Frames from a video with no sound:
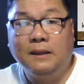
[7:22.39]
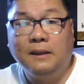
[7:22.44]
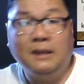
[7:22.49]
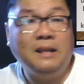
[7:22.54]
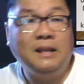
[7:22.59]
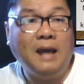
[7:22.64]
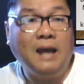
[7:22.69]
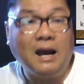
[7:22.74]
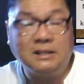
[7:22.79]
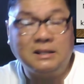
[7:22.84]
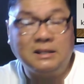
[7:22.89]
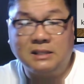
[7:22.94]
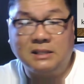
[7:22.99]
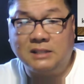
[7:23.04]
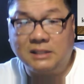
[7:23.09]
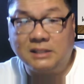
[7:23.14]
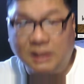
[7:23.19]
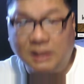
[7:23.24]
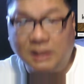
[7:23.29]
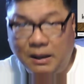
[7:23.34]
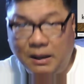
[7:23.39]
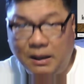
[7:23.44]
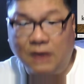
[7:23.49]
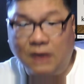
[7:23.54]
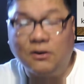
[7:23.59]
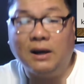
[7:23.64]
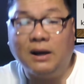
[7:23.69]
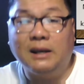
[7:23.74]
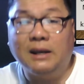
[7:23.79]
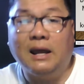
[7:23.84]
inyaasa sa
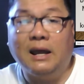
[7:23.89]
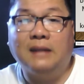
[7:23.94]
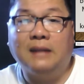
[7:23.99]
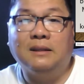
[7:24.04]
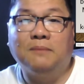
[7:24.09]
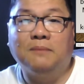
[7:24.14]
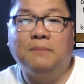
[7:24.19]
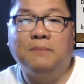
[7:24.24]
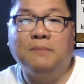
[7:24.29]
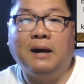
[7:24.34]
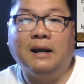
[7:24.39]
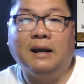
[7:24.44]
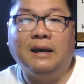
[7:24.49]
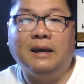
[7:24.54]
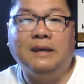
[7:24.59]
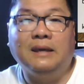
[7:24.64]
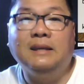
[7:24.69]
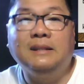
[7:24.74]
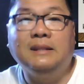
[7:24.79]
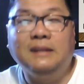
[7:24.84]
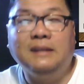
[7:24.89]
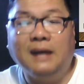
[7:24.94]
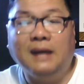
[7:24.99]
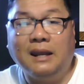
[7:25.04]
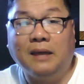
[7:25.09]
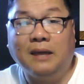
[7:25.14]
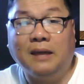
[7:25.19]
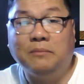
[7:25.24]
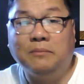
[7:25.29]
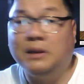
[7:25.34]
trabaho ang lahat ng bagay, hindi
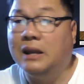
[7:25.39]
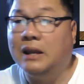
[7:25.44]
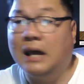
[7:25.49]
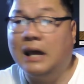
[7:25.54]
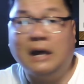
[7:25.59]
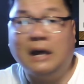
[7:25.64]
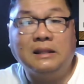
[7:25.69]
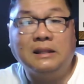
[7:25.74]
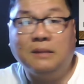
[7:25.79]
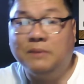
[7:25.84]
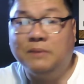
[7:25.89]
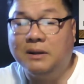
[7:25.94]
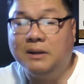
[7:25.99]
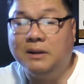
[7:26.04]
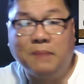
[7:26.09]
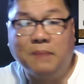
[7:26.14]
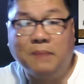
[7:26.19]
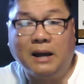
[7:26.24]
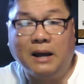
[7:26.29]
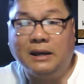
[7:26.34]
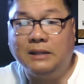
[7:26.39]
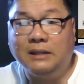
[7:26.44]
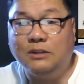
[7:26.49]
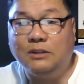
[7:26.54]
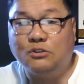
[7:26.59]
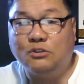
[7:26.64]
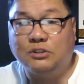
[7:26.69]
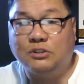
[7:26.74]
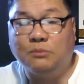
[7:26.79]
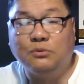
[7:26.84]
alam na lahat naman ng bagay
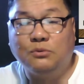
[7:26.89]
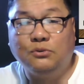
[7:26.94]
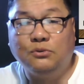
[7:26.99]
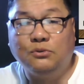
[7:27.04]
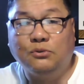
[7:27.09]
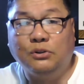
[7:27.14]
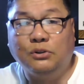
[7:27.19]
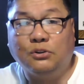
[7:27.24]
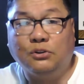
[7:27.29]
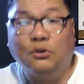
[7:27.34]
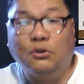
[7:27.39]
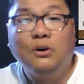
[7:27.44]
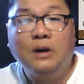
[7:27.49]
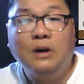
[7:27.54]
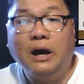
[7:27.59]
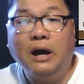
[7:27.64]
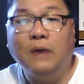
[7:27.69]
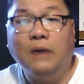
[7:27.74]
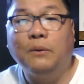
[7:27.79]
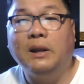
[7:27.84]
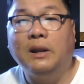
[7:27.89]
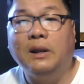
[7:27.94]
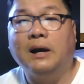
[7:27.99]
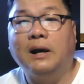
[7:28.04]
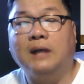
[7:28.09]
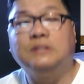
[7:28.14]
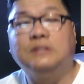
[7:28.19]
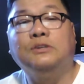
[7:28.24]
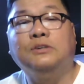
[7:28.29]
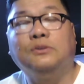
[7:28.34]
dito sa mundong ito ay
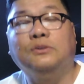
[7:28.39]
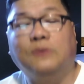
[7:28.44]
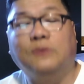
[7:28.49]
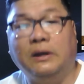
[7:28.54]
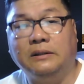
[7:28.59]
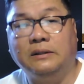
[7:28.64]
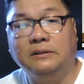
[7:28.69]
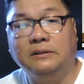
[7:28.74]
walang kasiguruhan.